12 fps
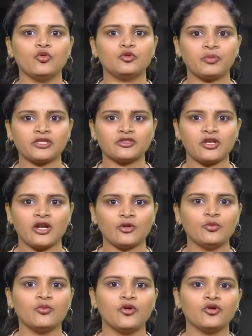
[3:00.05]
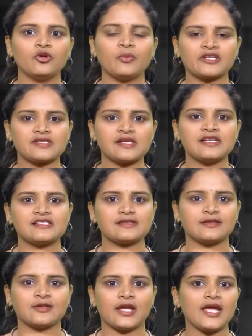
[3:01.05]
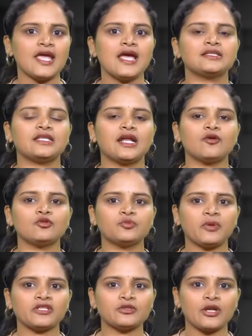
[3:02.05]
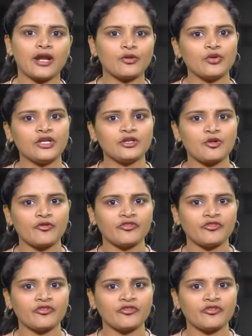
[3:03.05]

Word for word: ఉత్పత్తులను బోర్డు పరిశీలిస్తుంది తన ఉత్పత్తులను ఇంట్లో